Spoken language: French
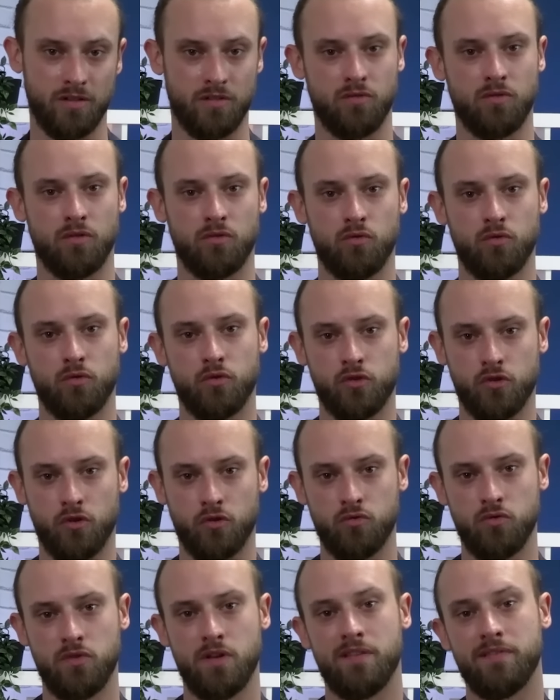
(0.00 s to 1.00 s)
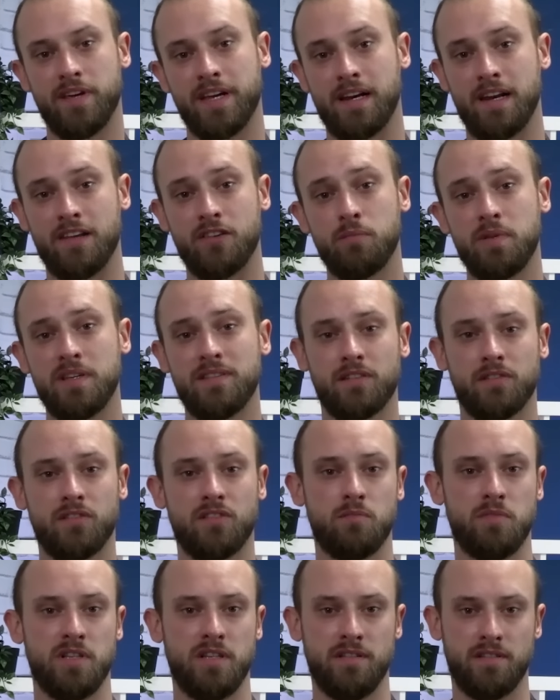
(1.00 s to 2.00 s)
surtout aujourd'hui avec l'aspect
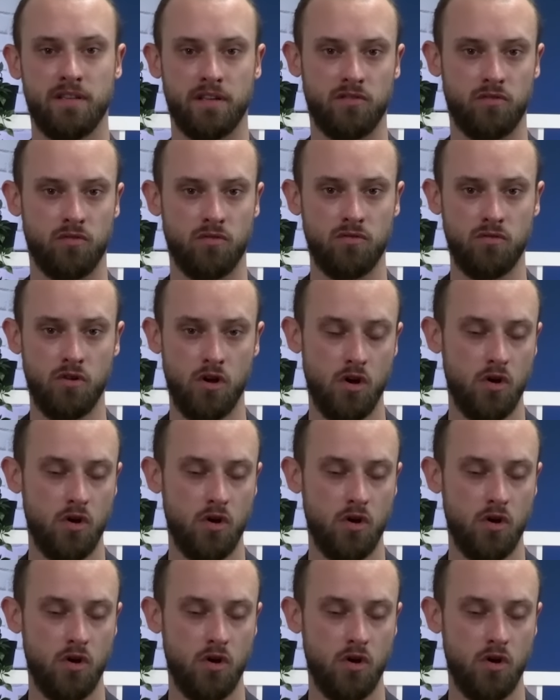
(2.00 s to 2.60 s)
sensibilisation,